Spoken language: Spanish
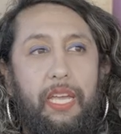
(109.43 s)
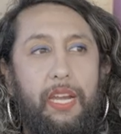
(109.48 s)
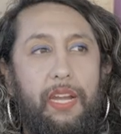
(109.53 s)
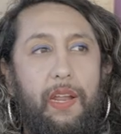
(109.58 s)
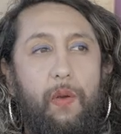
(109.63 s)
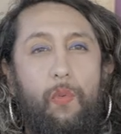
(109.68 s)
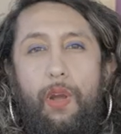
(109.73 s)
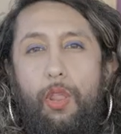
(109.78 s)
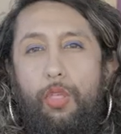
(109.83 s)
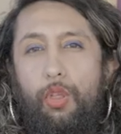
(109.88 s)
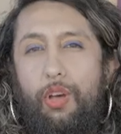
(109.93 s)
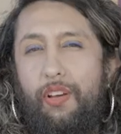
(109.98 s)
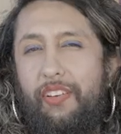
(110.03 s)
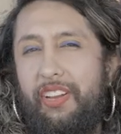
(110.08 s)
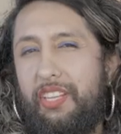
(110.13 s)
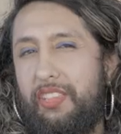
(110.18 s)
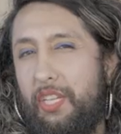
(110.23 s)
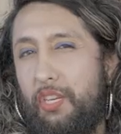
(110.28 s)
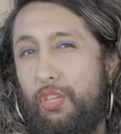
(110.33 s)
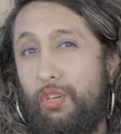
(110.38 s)
recuerdo
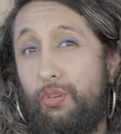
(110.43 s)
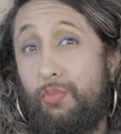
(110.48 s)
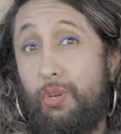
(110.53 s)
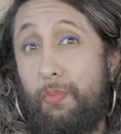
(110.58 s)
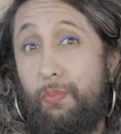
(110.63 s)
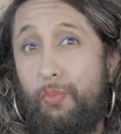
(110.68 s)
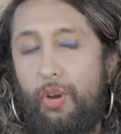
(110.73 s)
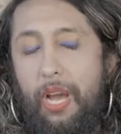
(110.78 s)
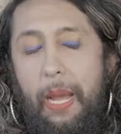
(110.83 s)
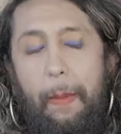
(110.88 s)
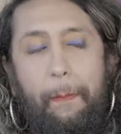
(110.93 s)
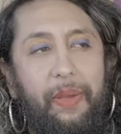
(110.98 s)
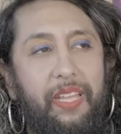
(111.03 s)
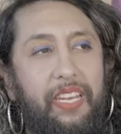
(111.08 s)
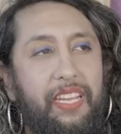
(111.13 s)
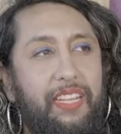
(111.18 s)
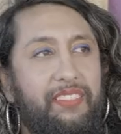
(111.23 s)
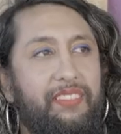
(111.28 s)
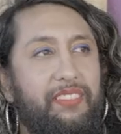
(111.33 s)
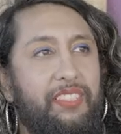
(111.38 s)
haber tenido muy poca
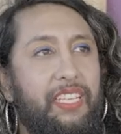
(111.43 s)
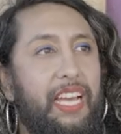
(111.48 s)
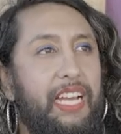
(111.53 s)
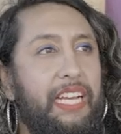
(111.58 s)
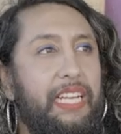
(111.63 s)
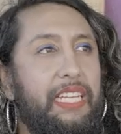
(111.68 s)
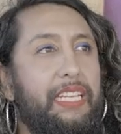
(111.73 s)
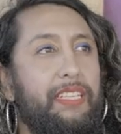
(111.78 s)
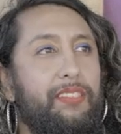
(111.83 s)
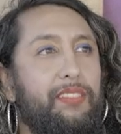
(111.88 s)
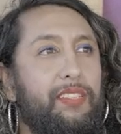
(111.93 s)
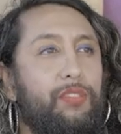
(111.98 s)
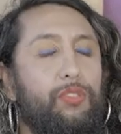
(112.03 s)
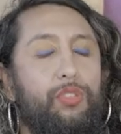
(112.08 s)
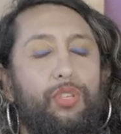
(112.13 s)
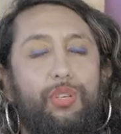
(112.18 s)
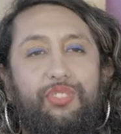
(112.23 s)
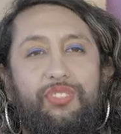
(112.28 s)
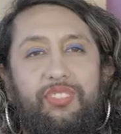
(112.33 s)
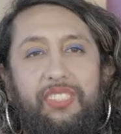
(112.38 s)
experiencia en ese
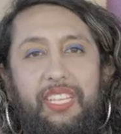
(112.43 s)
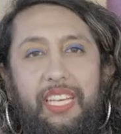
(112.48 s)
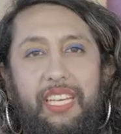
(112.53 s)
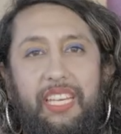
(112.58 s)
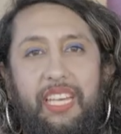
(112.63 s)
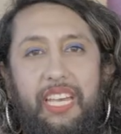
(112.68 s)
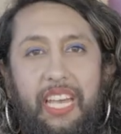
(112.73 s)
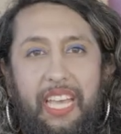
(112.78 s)
entonces